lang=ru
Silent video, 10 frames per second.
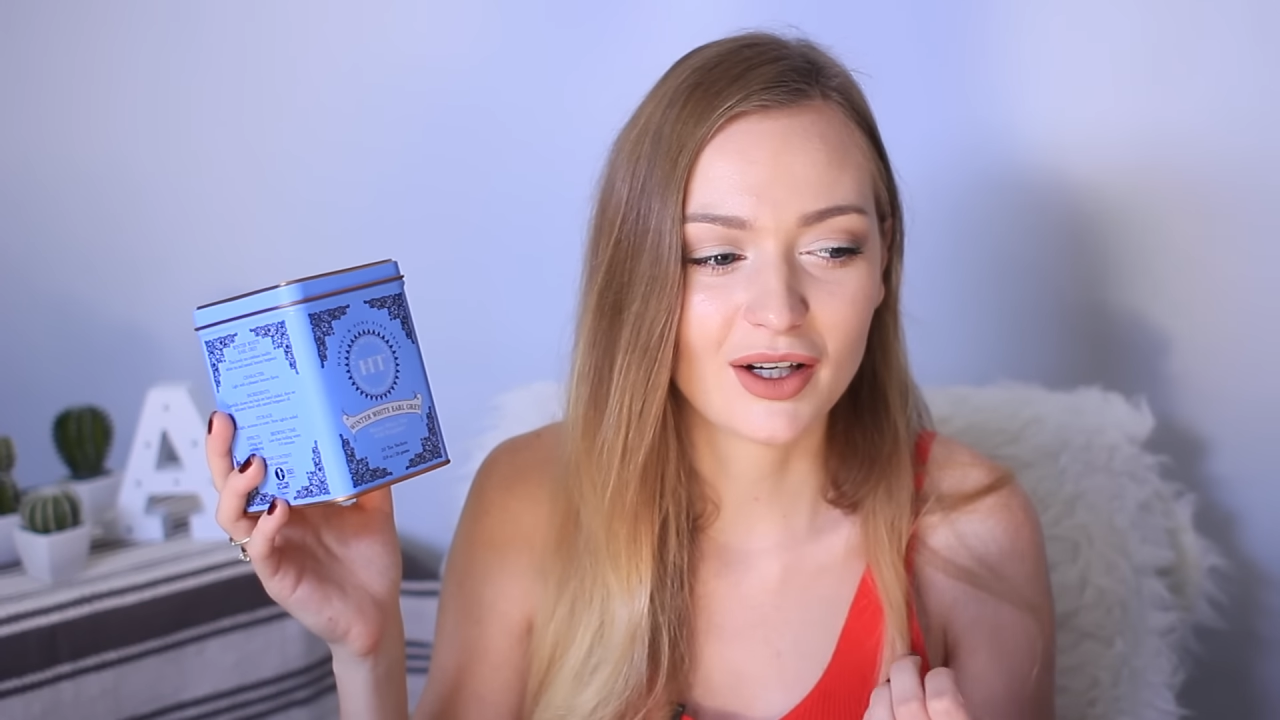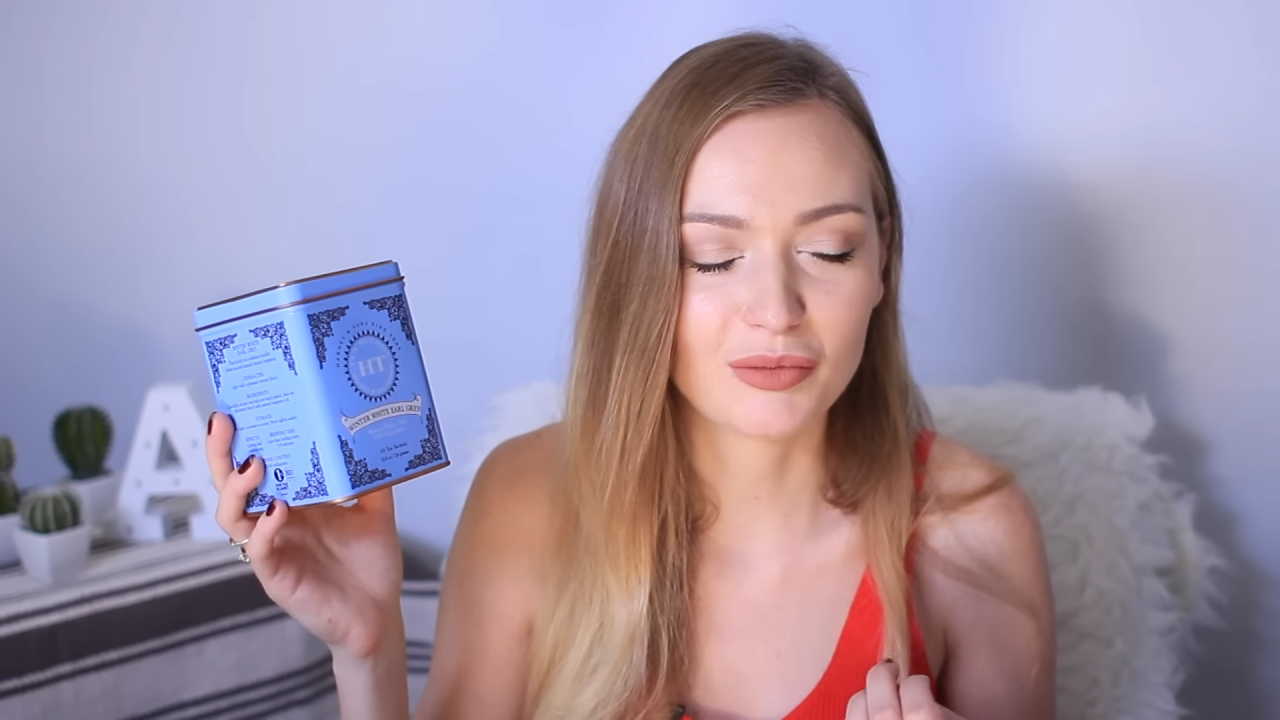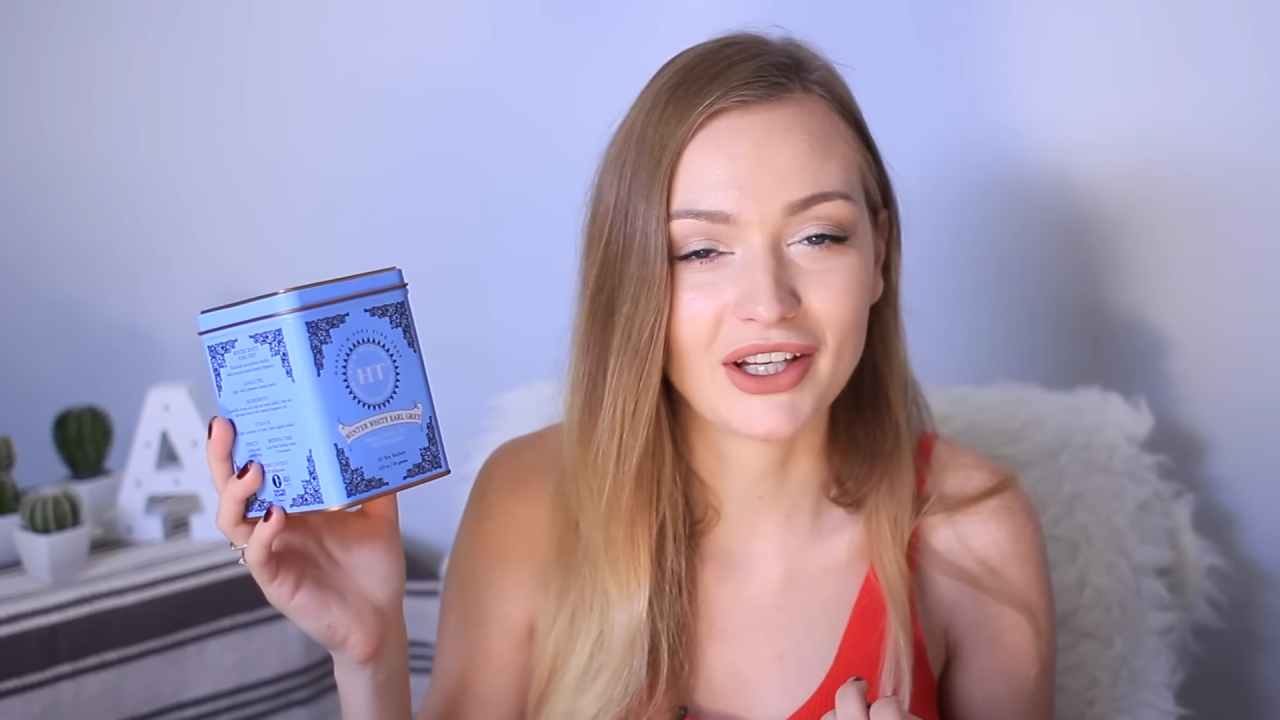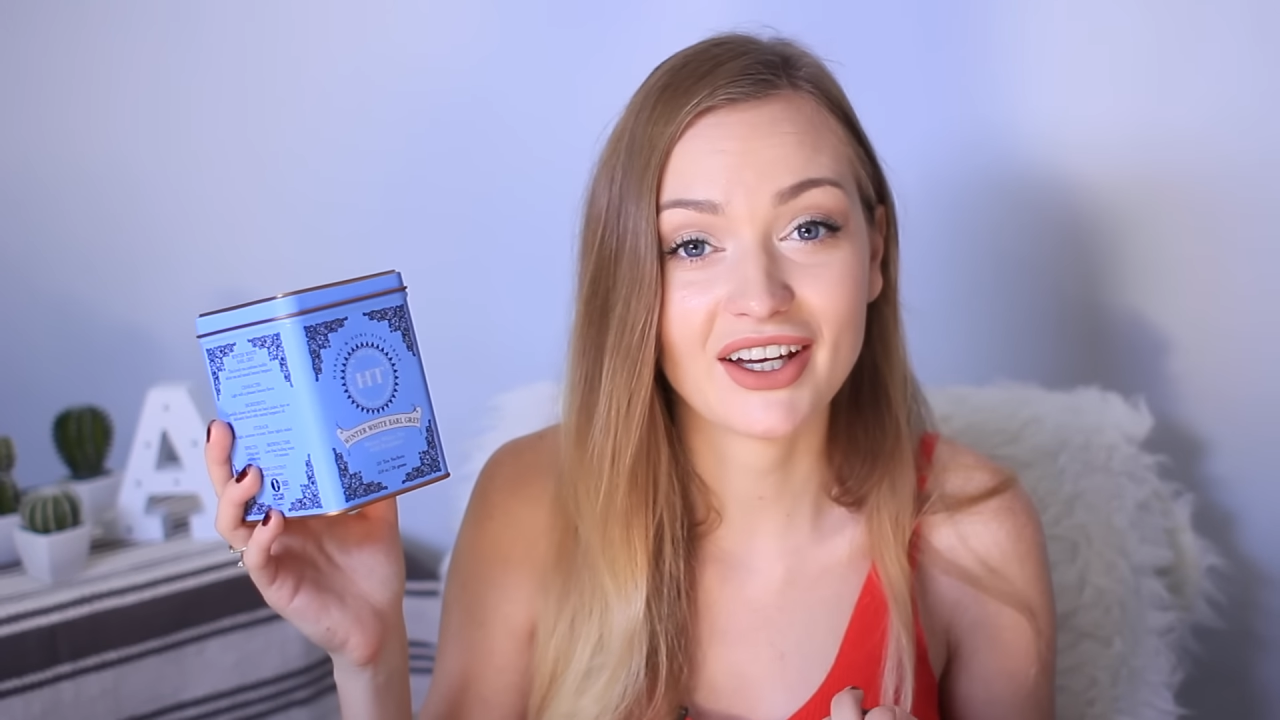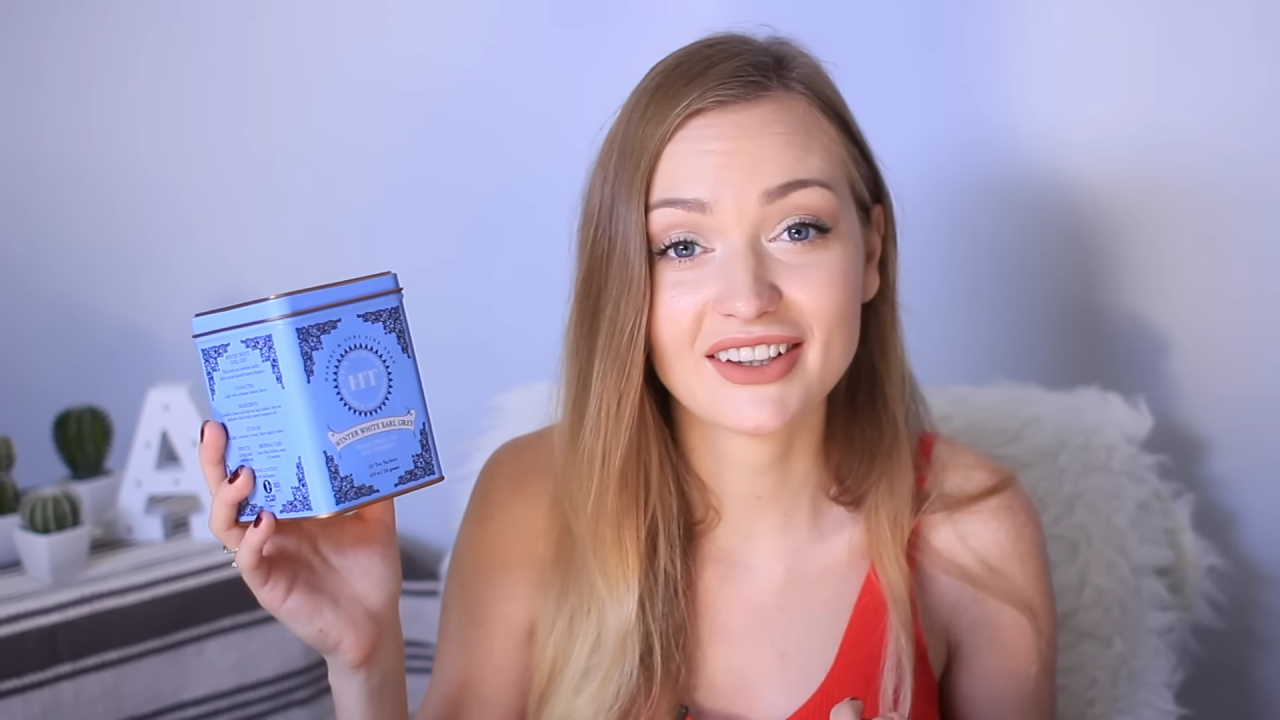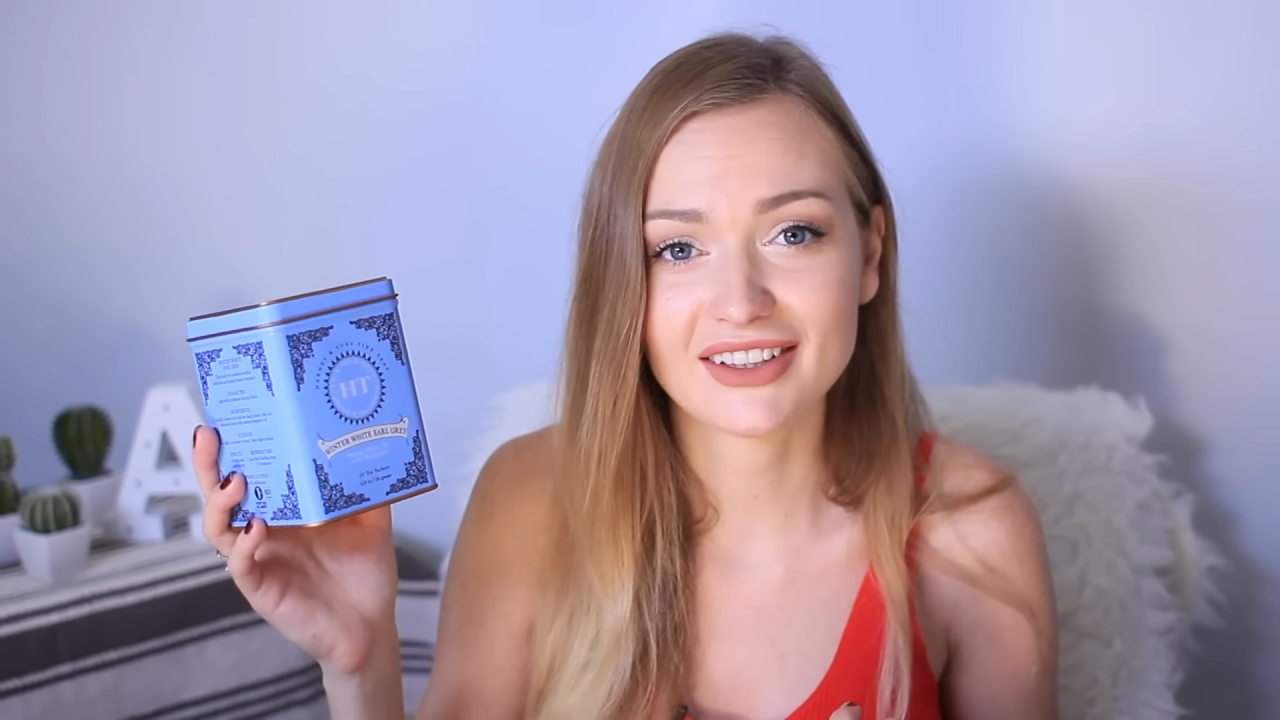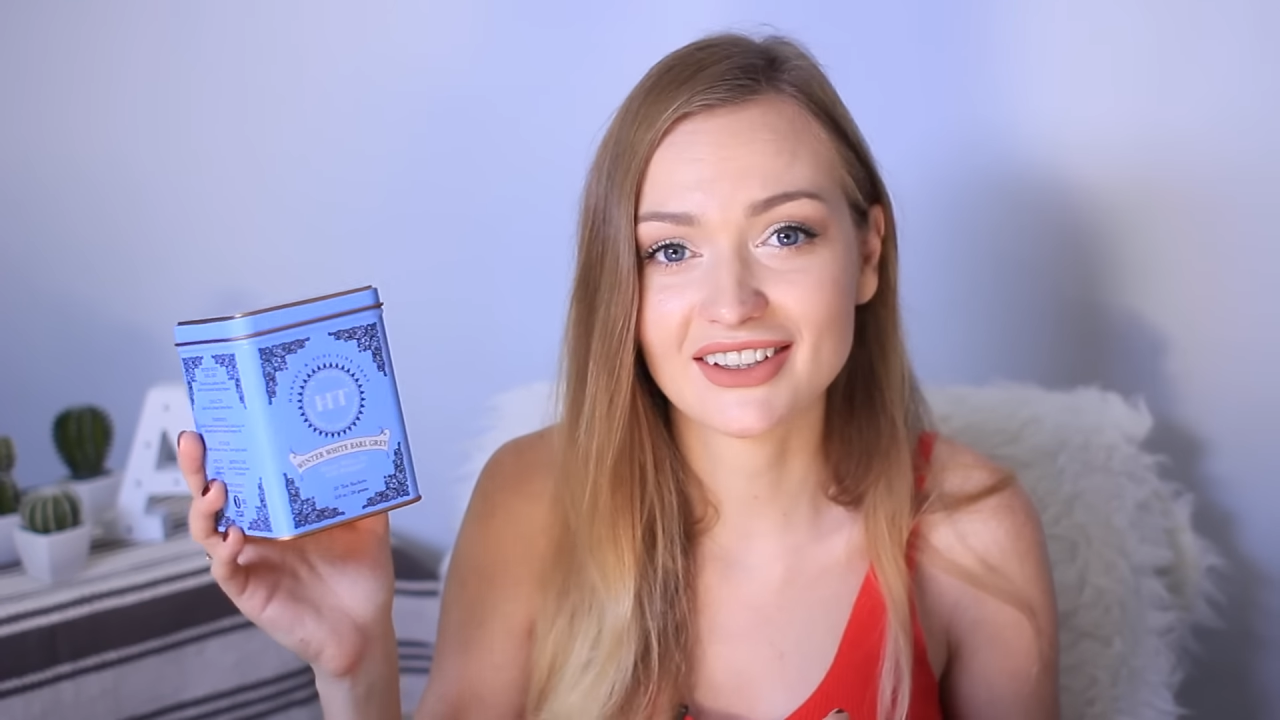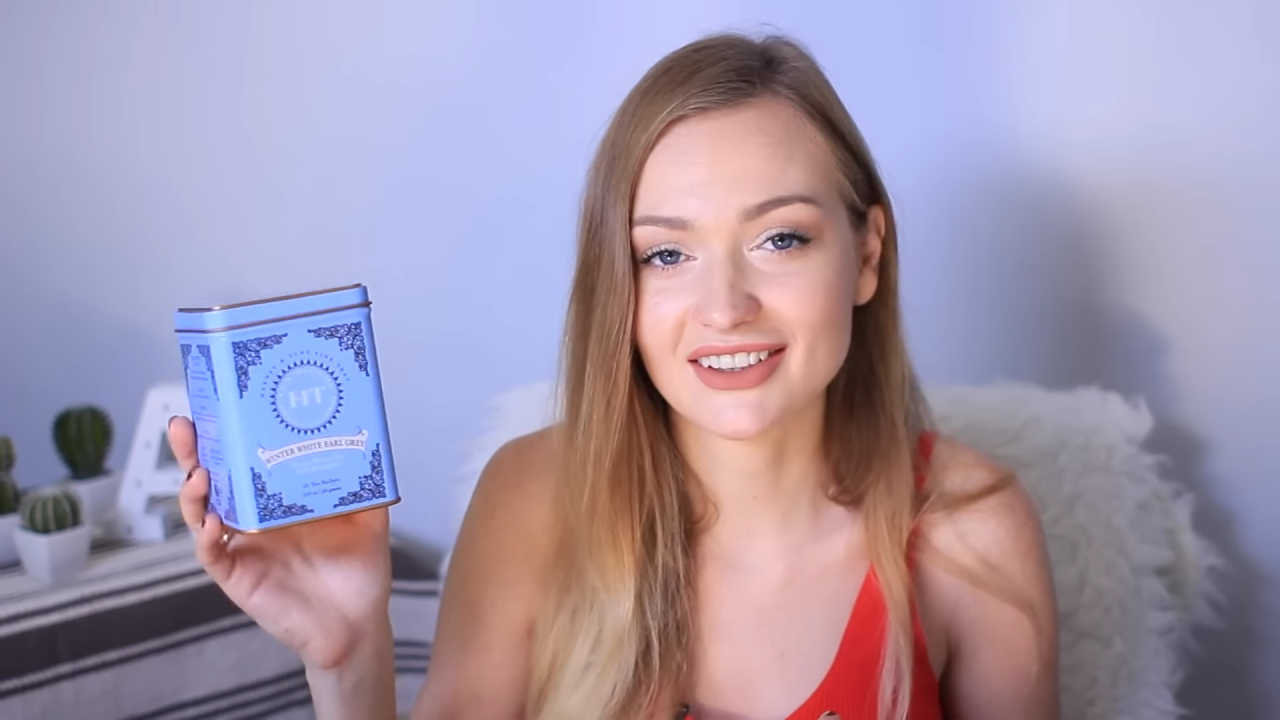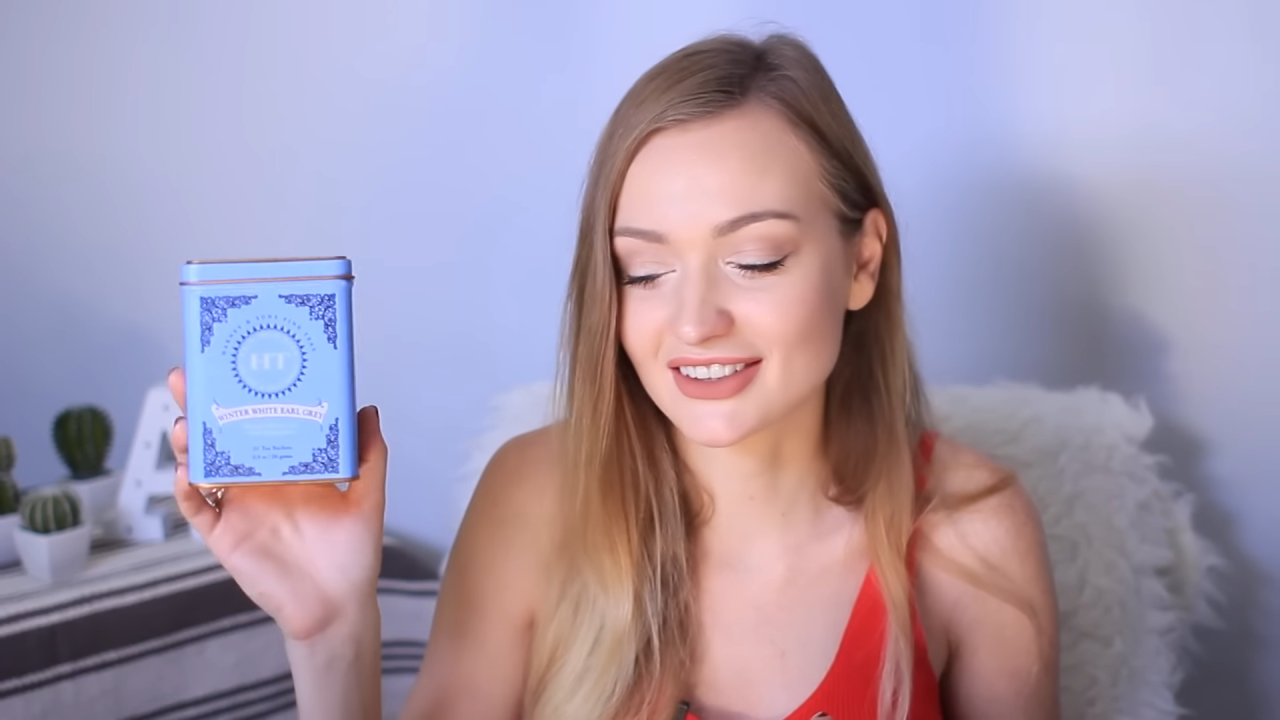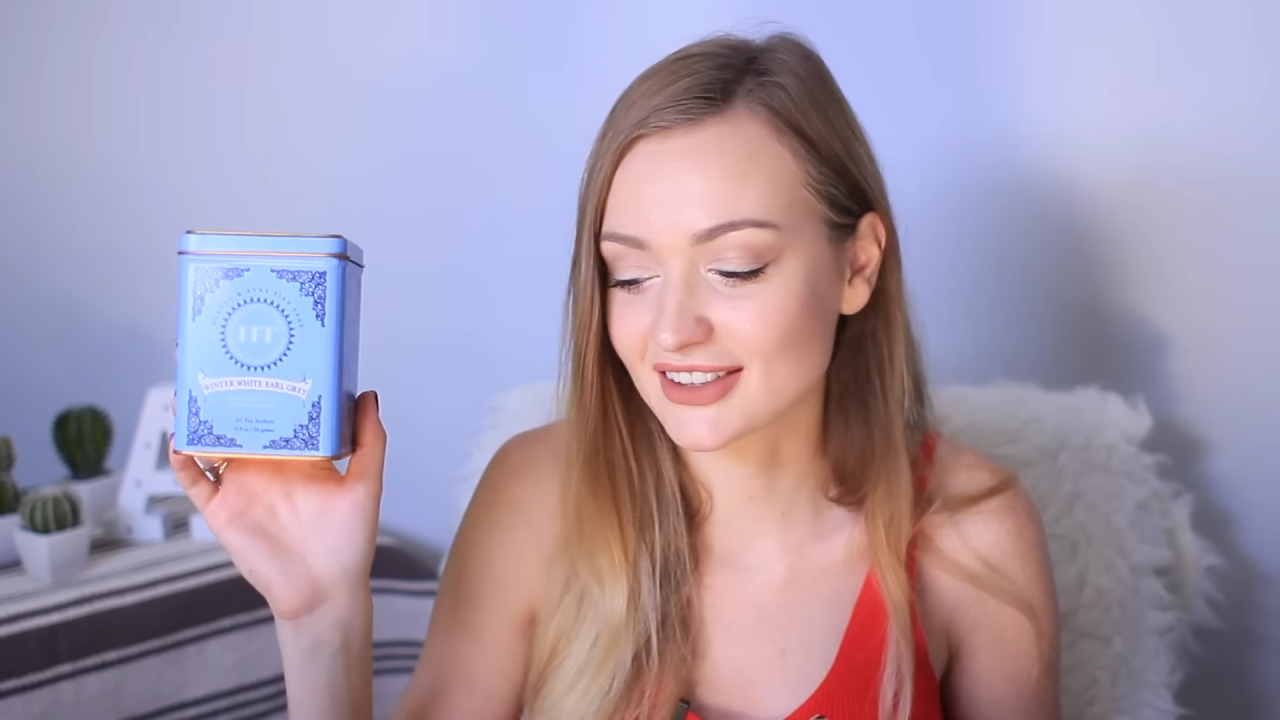
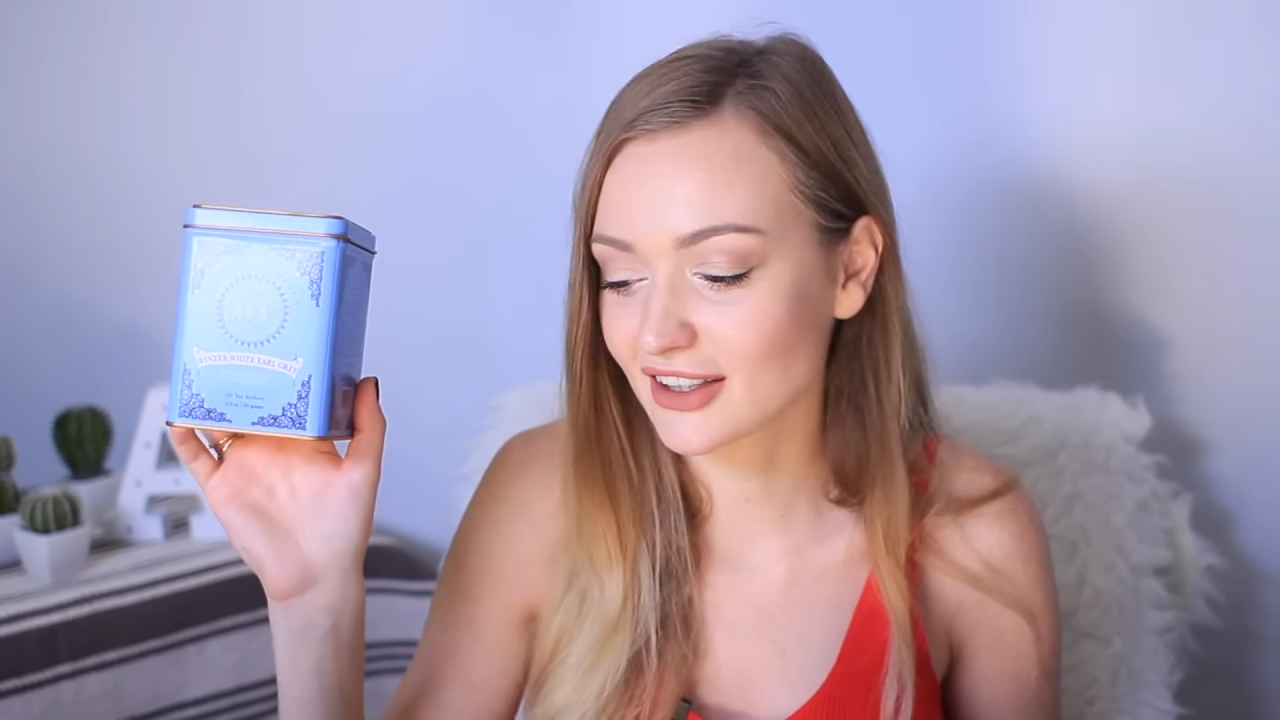приятный э,